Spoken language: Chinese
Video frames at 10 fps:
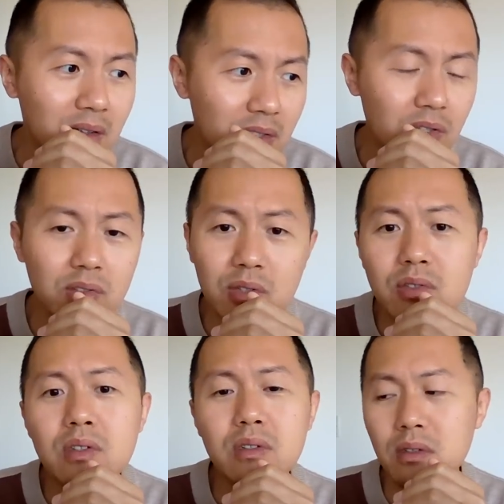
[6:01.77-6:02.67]
就就
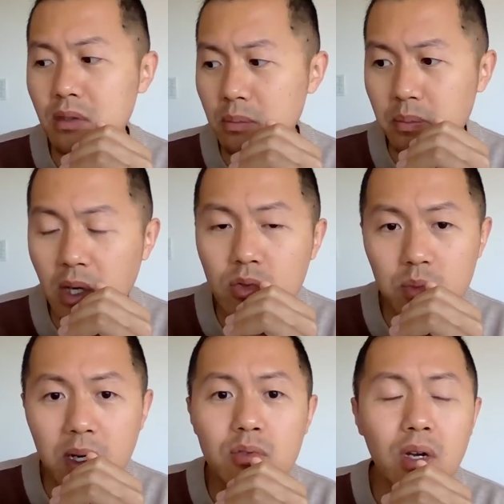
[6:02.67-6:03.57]
是包
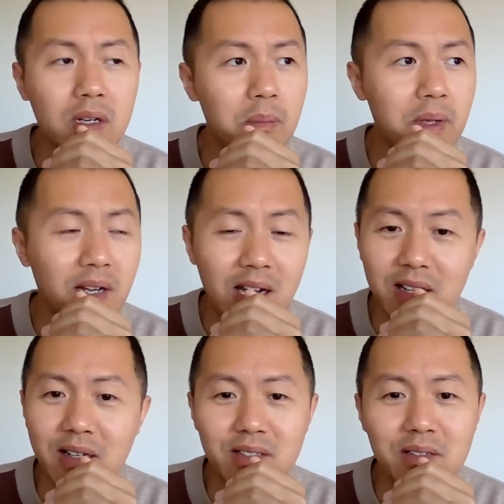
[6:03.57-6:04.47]
包装，你别看
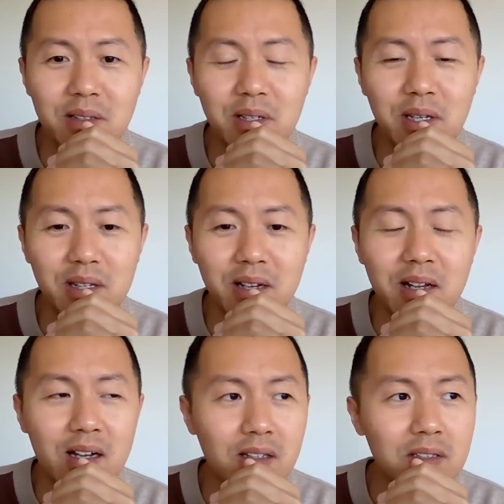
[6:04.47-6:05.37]
它是铁的
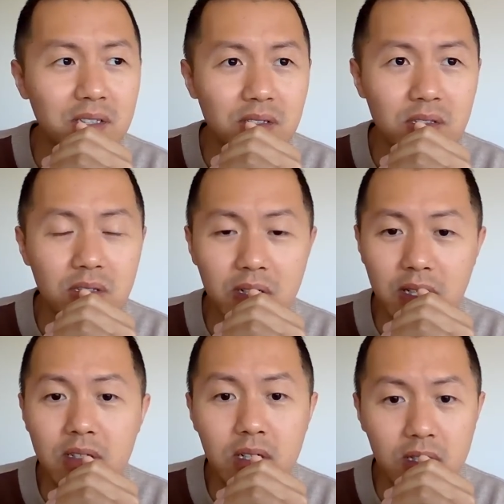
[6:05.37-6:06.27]
钢的，其实其实
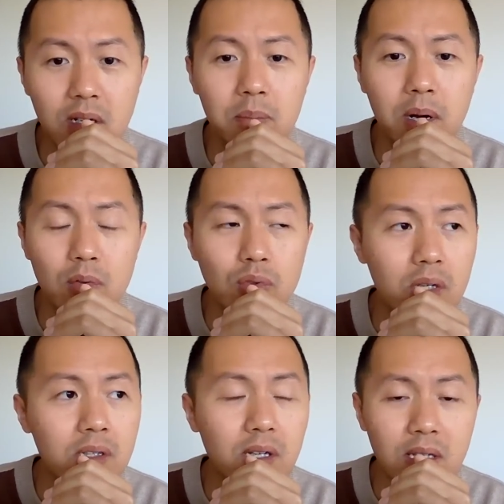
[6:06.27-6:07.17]
跟任何包
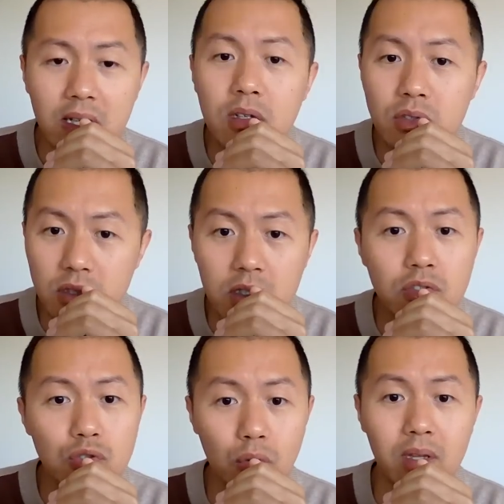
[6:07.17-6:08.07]
装一样，它都是个
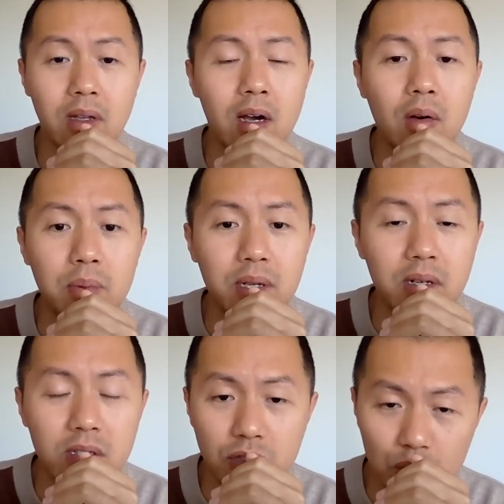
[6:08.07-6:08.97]
损耗品，
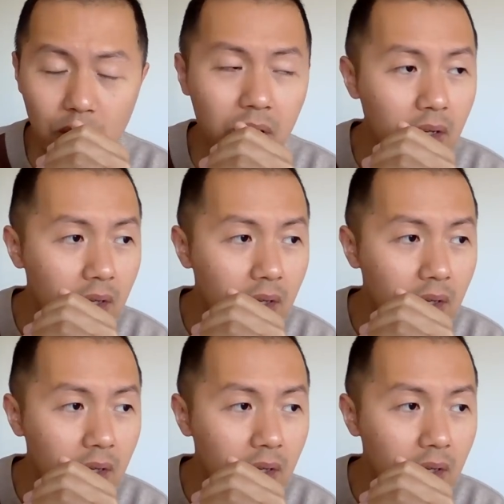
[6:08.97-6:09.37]
而且损，